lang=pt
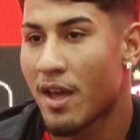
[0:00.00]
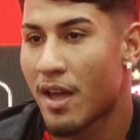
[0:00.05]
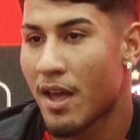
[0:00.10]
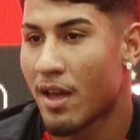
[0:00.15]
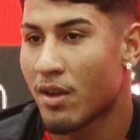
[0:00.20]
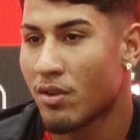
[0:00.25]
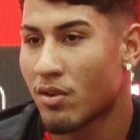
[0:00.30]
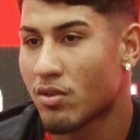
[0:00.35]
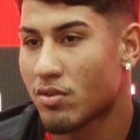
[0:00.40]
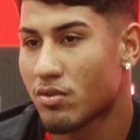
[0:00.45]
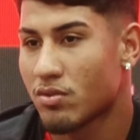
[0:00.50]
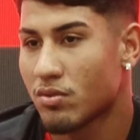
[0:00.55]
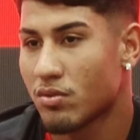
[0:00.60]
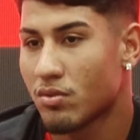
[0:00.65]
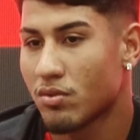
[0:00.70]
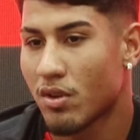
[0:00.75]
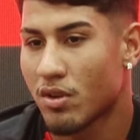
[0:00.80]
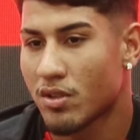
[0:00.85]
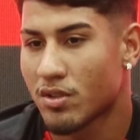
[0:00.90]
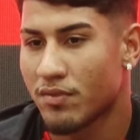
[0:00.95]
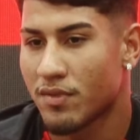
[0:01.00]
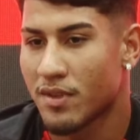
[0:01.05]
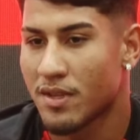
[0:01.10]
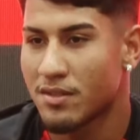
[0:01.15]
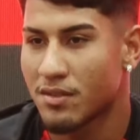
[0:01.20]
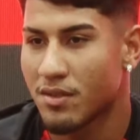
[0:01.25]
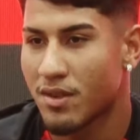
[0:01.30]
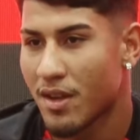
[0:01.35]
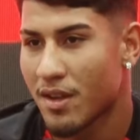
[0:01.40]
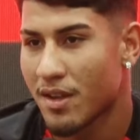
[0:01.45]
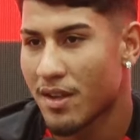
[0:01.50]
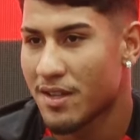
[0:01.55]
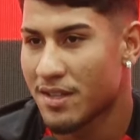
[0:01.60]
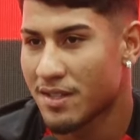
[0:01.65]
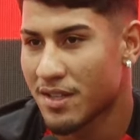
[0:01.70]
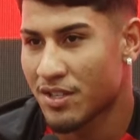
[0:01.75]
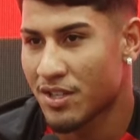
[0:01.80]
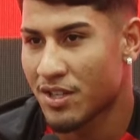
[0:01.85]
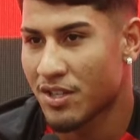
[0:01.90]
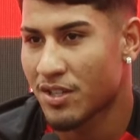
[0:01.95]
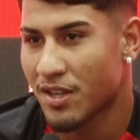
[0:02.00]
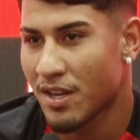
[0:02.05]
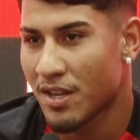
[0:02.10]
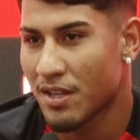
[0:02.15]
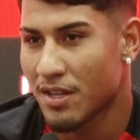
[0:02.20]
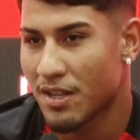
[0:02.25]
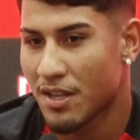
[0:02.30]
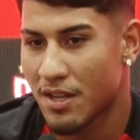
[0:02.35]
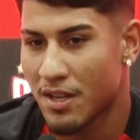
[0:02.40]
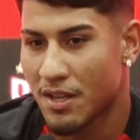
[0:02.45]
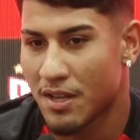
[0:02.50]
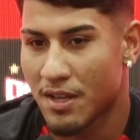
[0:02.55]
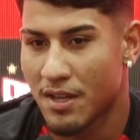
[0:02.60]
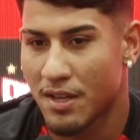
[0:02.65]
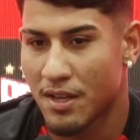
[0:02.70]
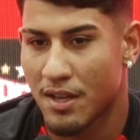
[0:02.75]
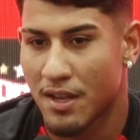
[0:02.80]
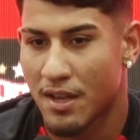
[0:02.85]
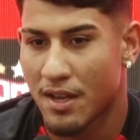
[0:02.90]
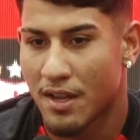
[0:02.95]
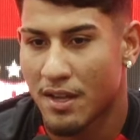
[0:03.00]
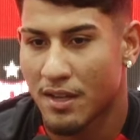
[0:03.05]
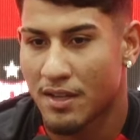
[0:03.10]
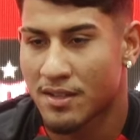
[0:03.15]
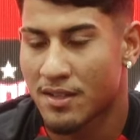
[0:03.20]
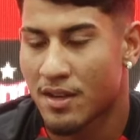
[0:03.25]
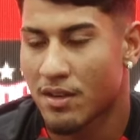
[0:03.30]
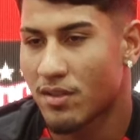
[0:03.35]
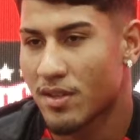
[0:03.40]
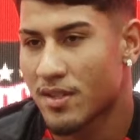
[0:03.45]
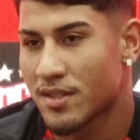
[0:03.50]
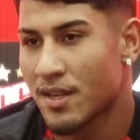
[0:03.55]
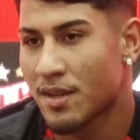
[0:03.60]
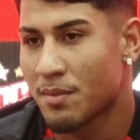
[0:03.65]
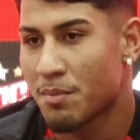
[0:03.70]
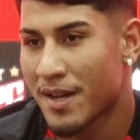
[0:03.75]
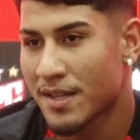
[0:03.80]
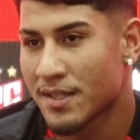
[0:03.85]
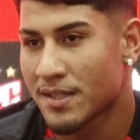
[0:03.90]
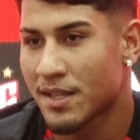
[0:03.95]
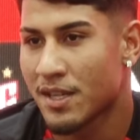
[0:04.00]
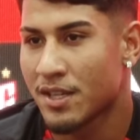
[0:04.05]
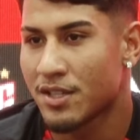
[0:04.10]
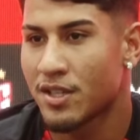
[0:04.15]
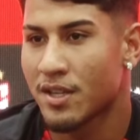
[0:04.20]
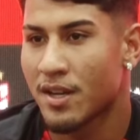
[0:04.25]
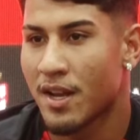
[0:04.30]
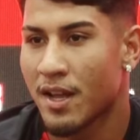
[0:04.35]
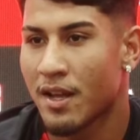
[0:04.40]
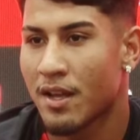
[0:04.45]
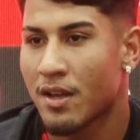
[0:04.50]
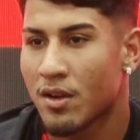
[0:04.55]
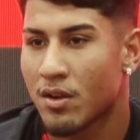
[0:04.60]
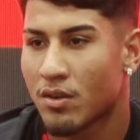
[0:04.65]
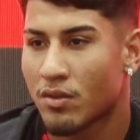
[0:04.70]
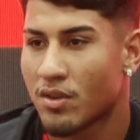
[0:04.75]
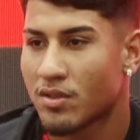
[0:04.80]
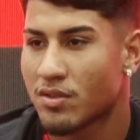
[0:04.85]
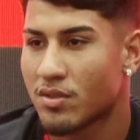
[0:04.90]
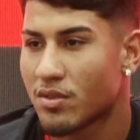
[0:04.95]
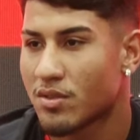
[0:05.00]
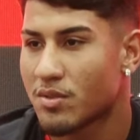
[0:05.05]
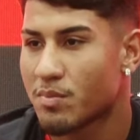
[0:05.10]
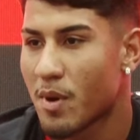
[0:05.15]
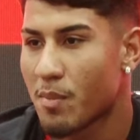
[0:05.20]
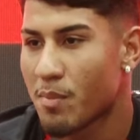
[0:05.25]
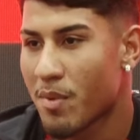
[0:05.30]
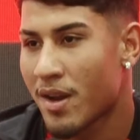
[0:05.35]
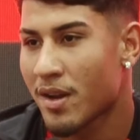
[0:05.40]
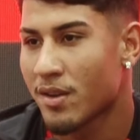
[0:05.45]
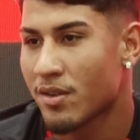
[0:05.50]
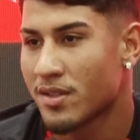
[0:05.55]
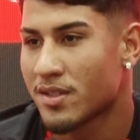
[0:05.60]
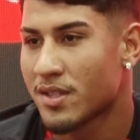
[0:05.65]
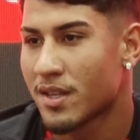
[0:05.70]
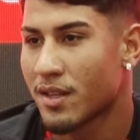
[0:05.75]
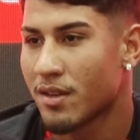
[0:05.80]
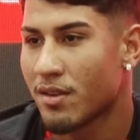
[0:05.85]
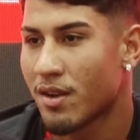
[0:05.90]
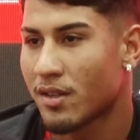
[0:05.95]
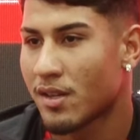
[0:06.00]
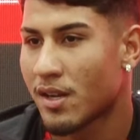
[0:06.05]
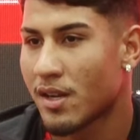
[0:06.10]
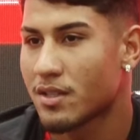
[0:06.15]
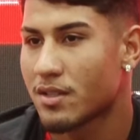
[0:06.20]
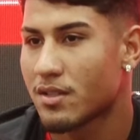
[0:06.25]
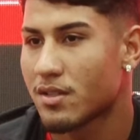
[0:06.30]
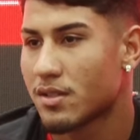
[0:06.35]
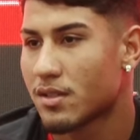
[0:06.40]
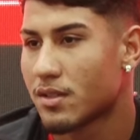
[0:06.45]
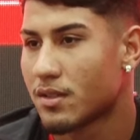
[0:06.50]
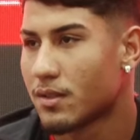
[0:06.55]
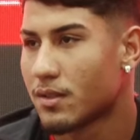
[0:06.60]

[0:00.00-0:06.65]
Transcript: é o nosso, nosso físico. Isso a gente tem que, que enaltecer bastante, né? Nossos preparadores aqui do Atlético.